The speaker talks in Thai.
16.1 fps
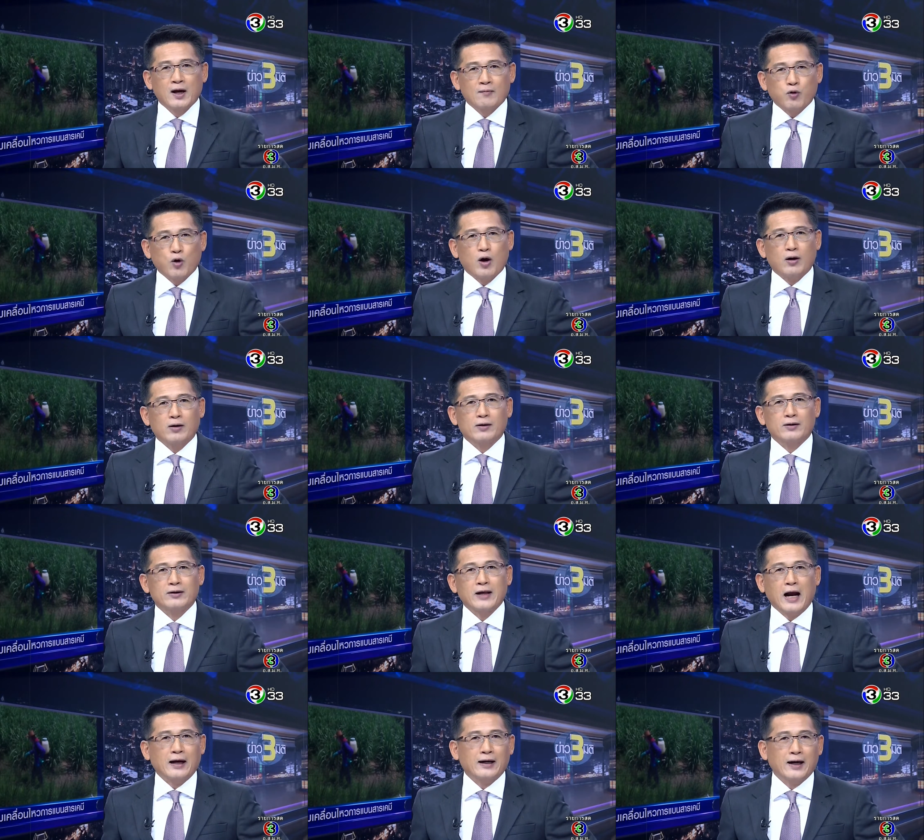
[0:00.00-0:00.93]
เพราะ
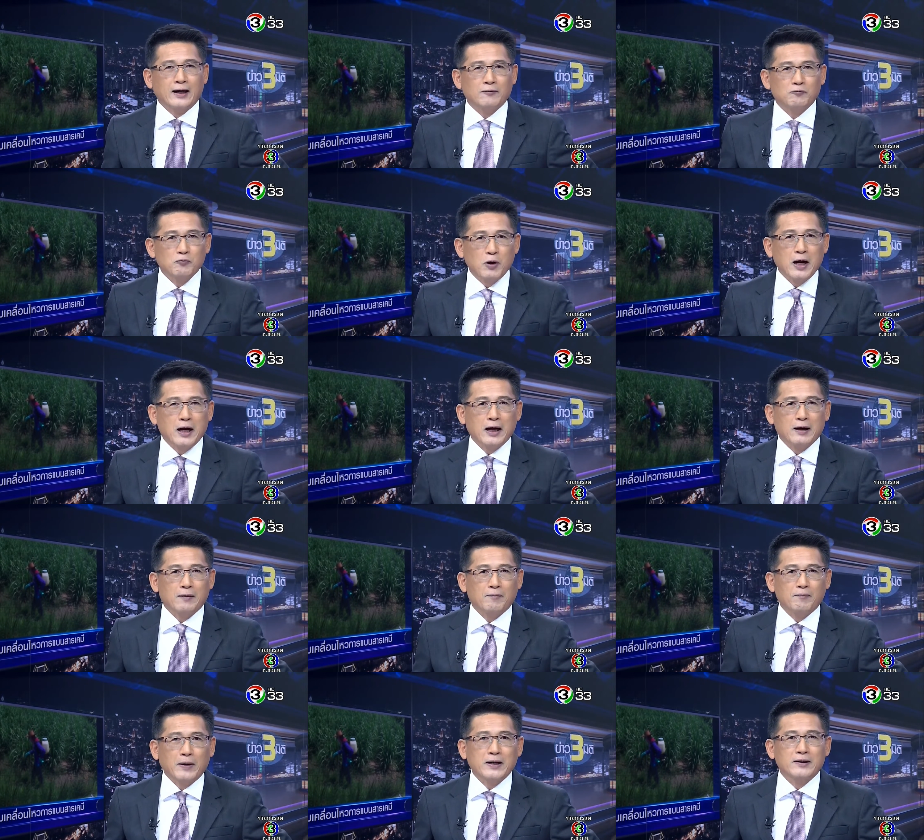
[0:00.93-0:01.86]
ยังเห็นว่า
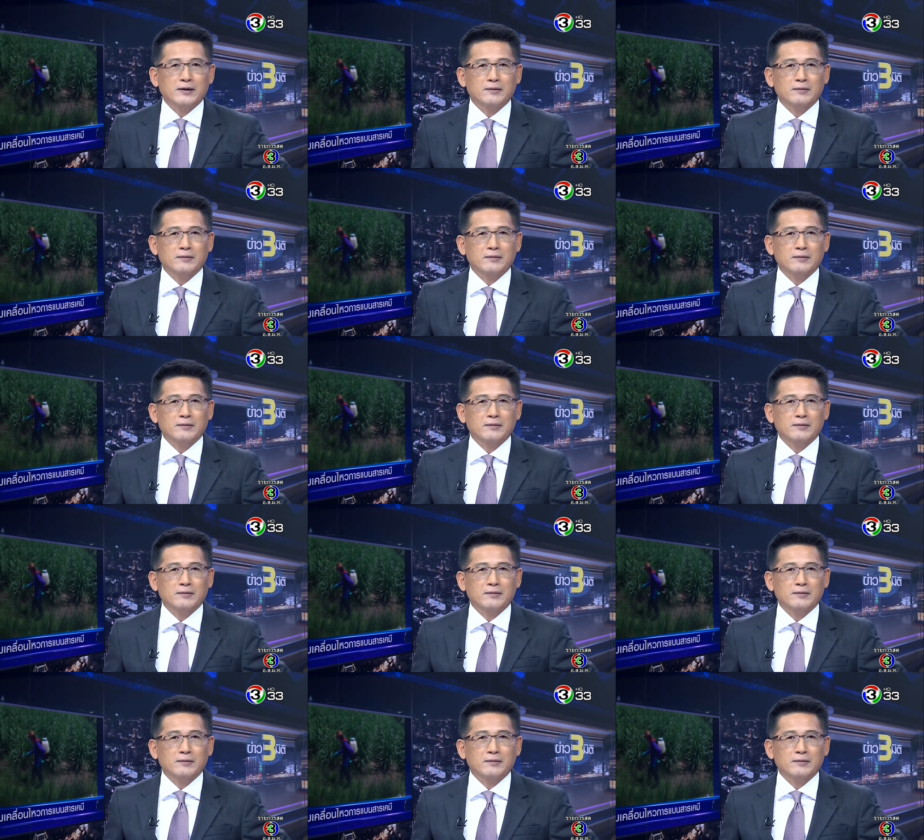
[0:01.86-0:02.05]
เป็น